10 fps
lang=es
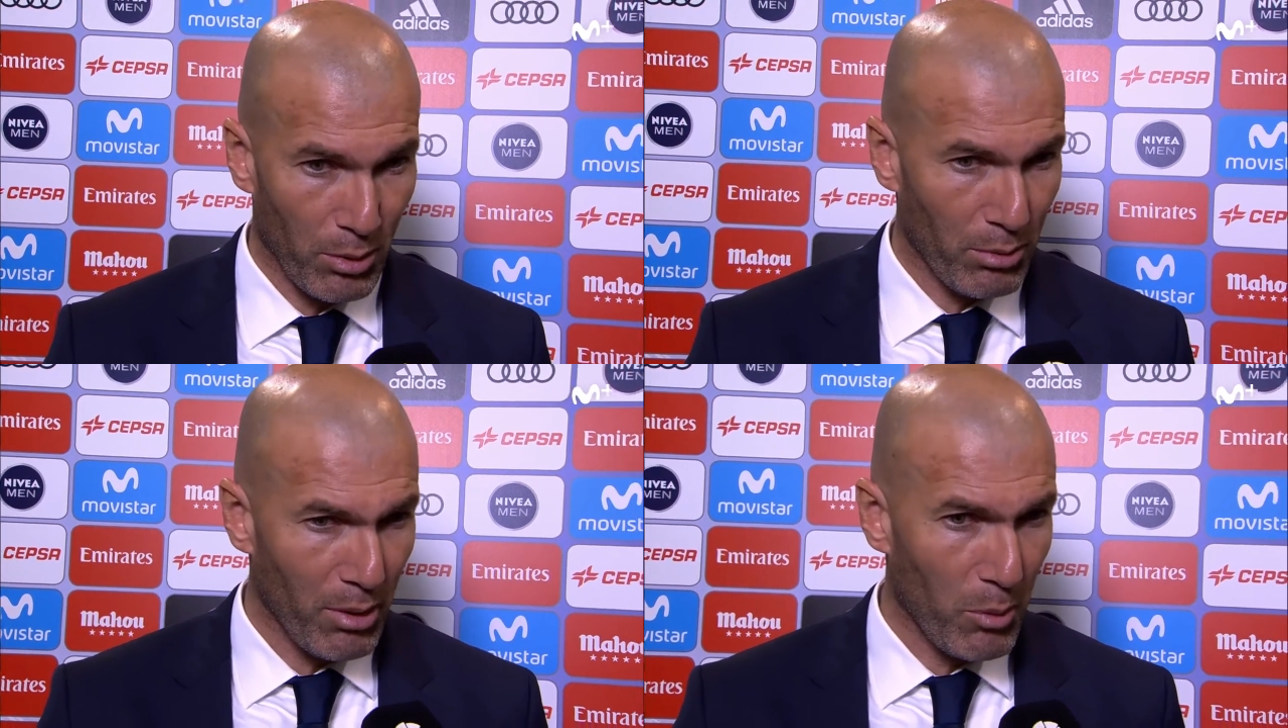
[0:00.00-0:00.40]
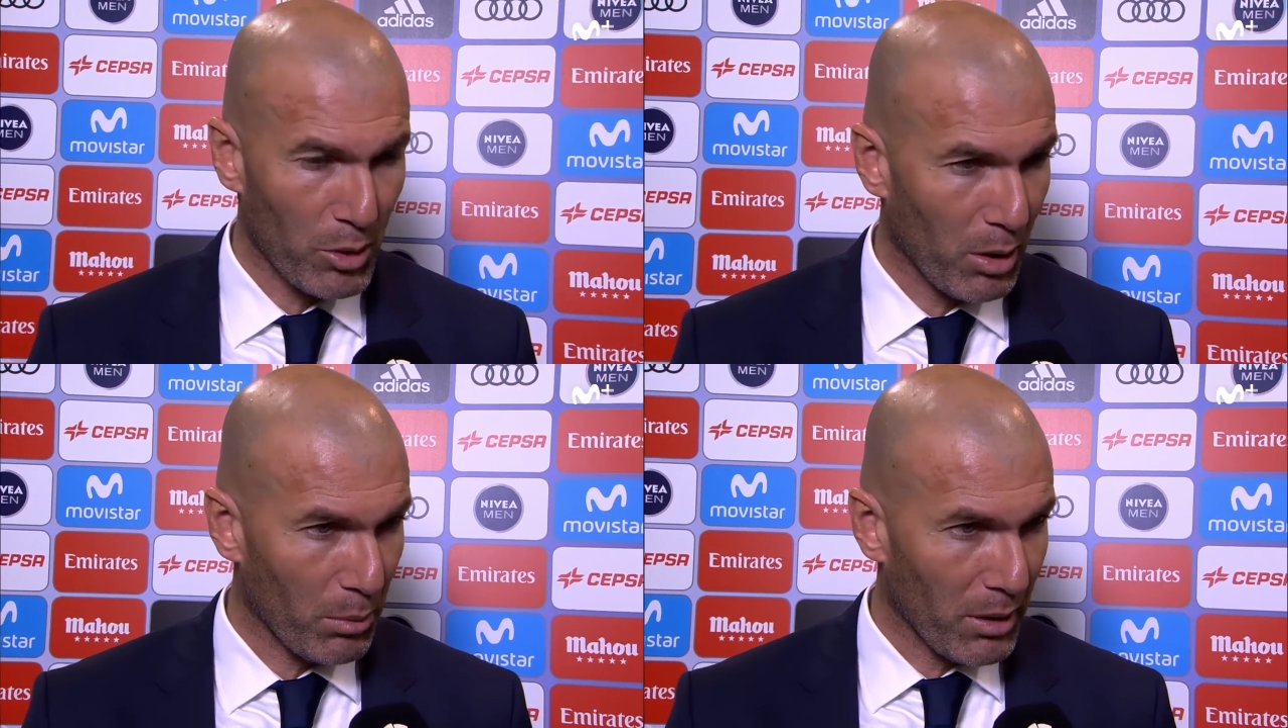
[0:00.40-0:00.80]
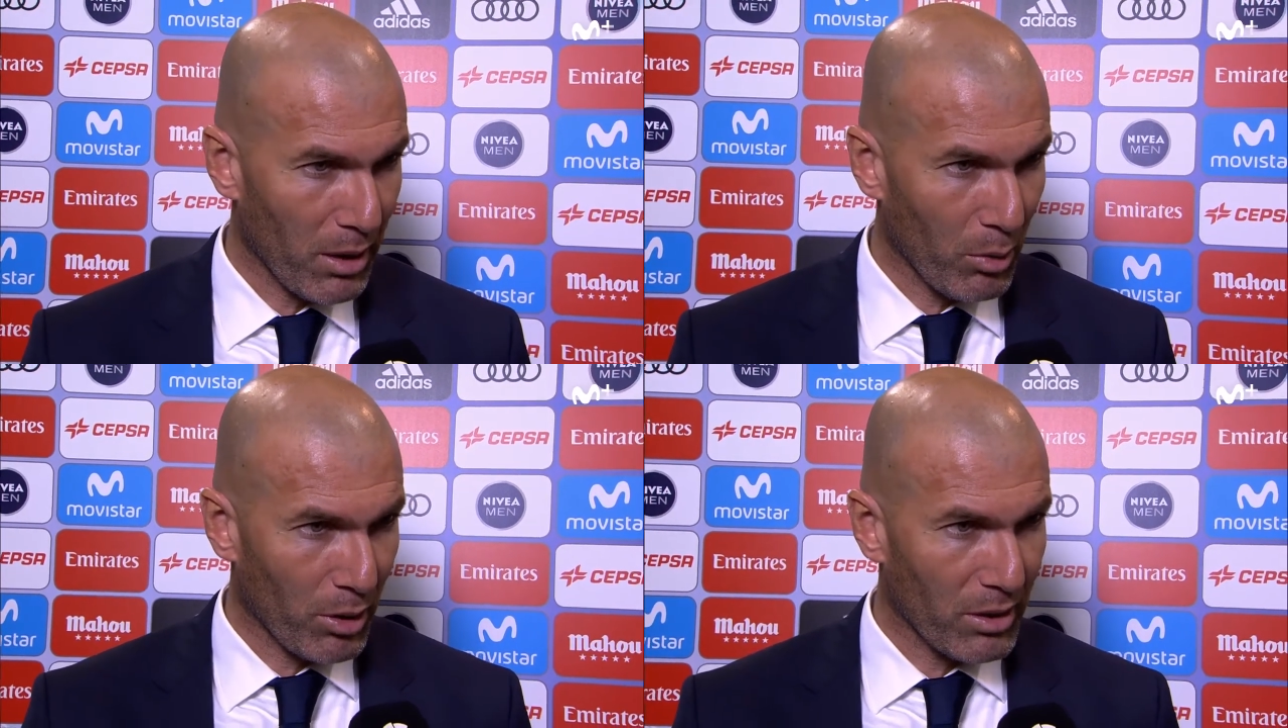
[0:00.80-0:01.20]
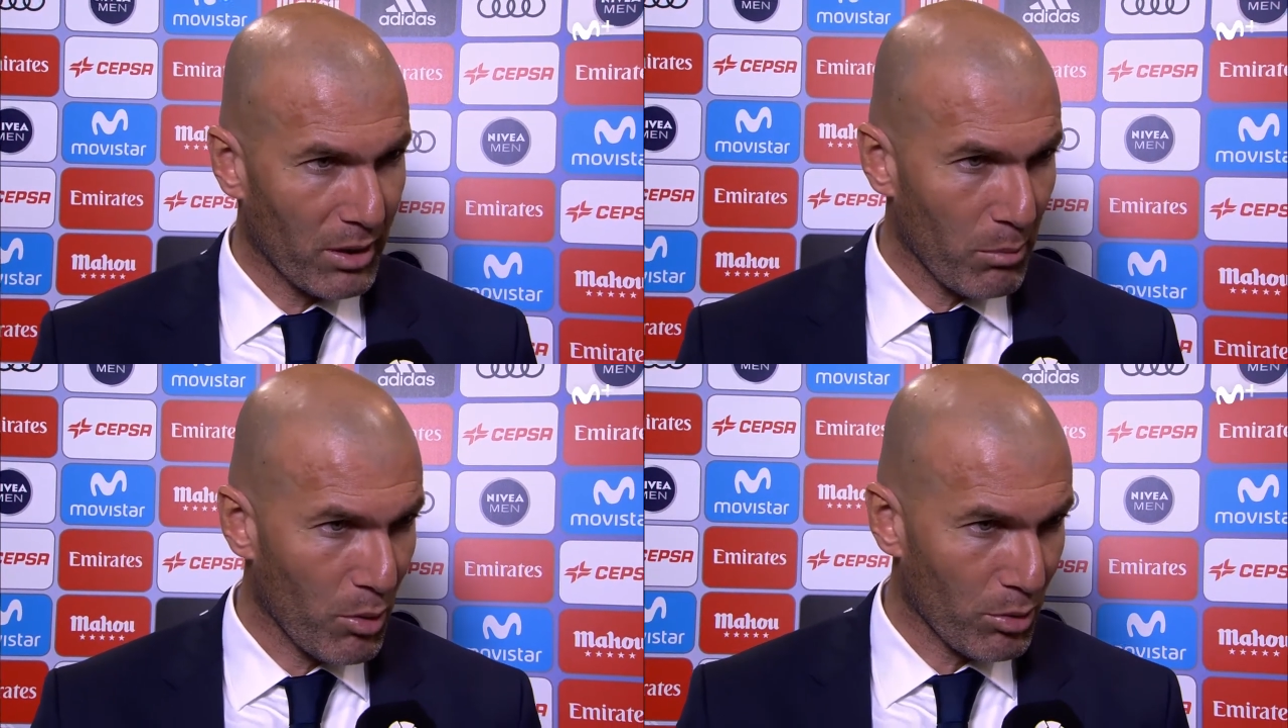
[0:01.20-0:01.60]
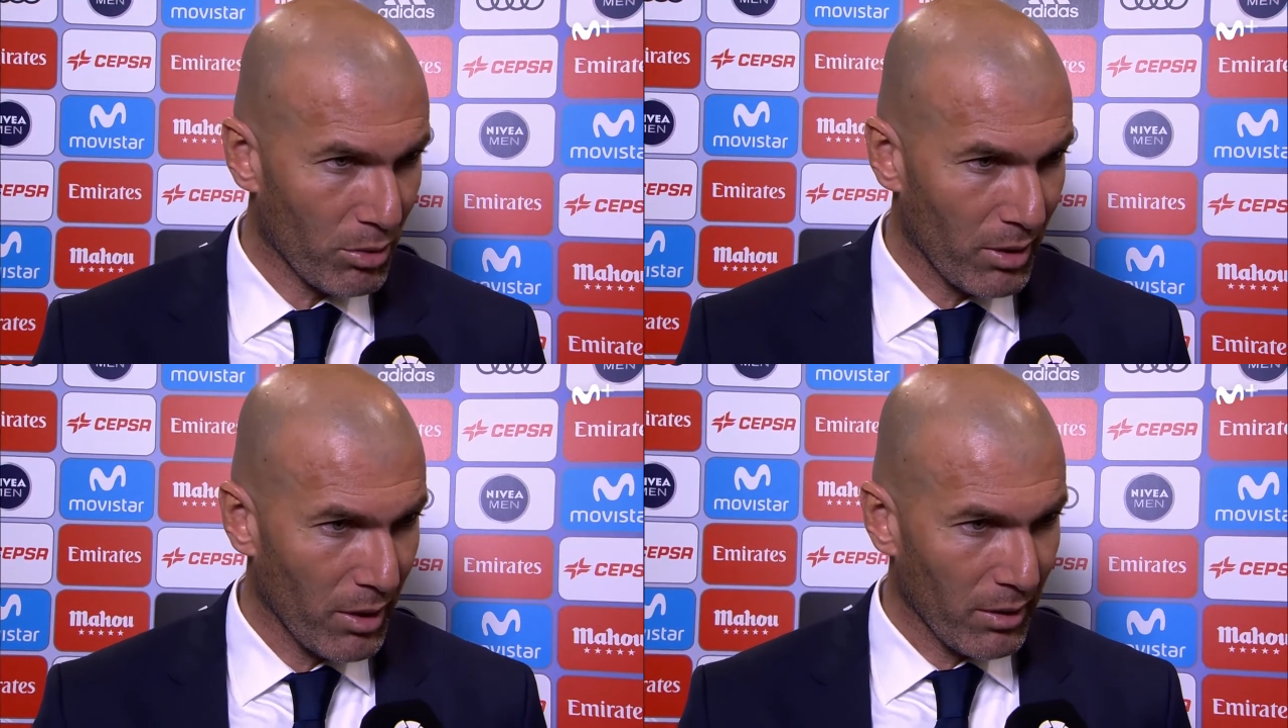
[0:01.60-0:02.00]
No nos vamos a olvidar lo que hicimos
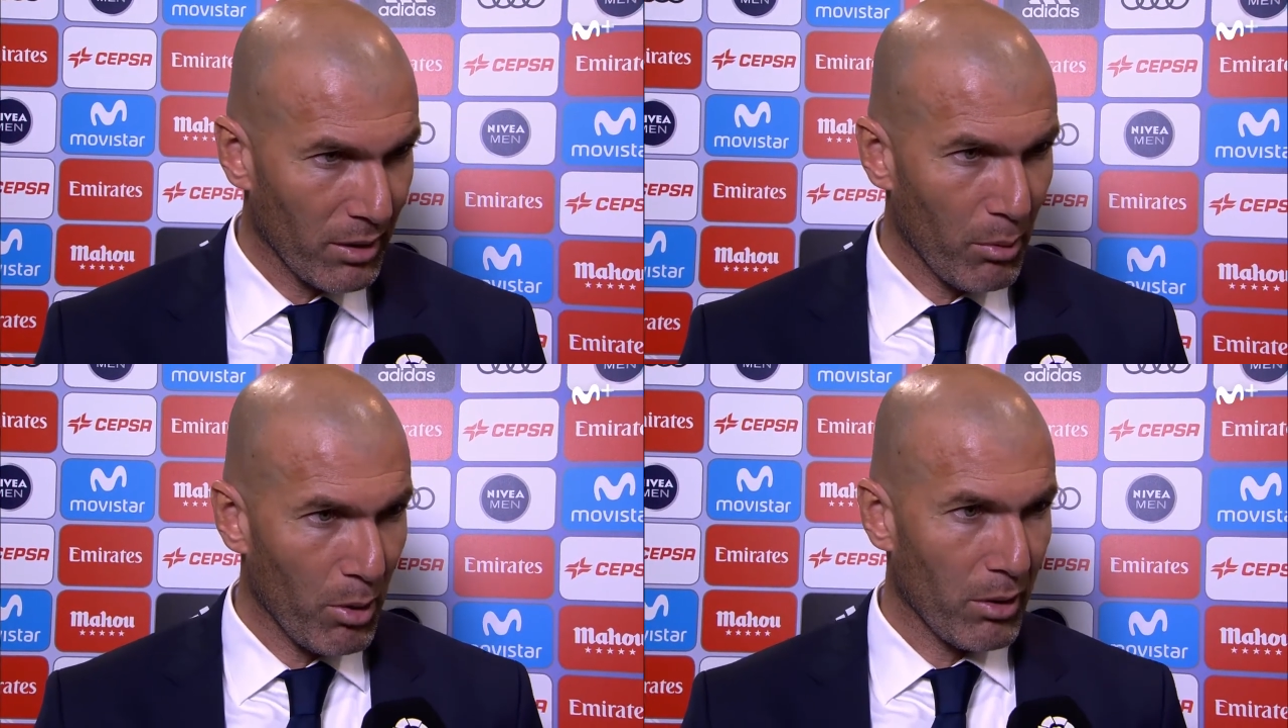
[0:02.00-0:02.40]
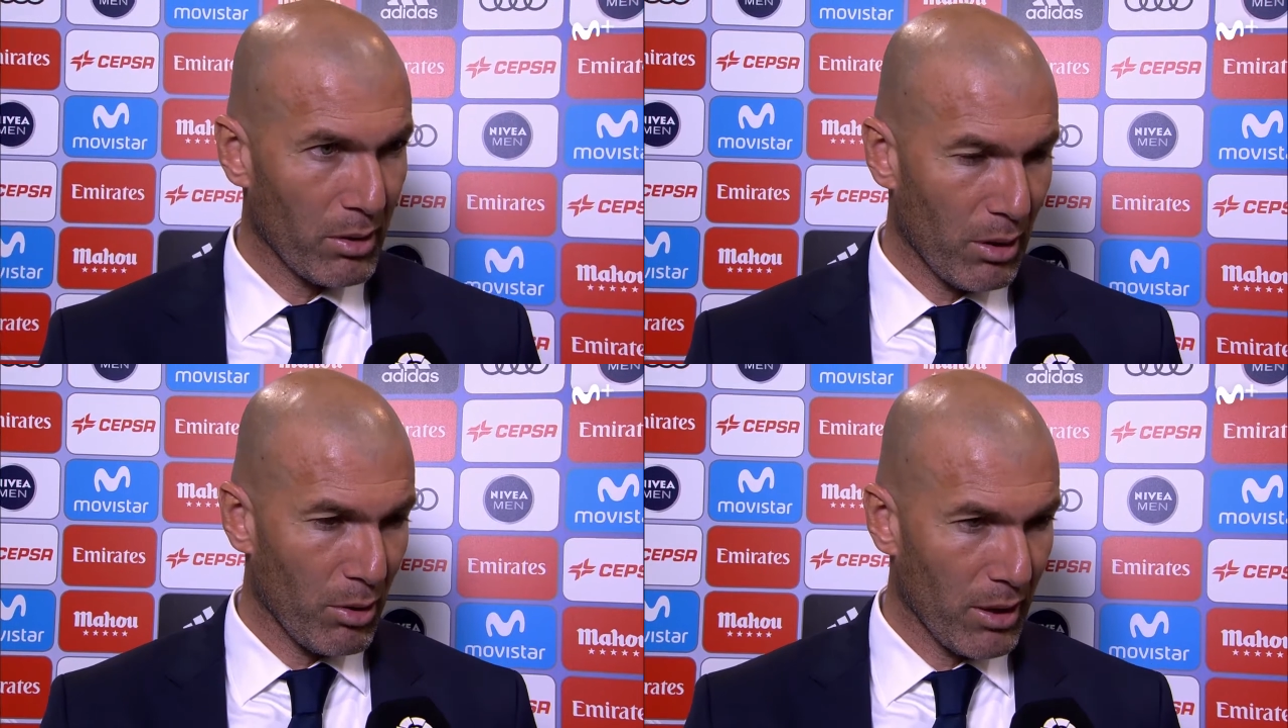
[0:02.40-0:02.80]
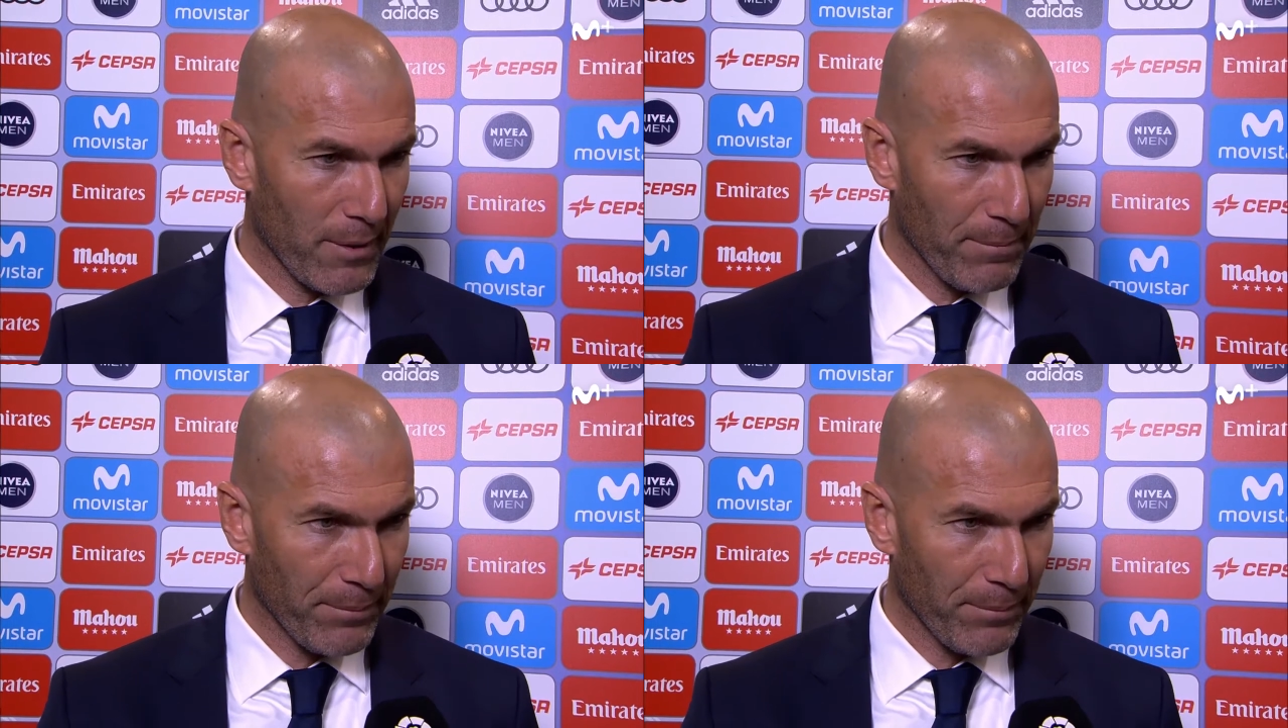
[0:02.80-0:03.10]
de bueno hasta ahora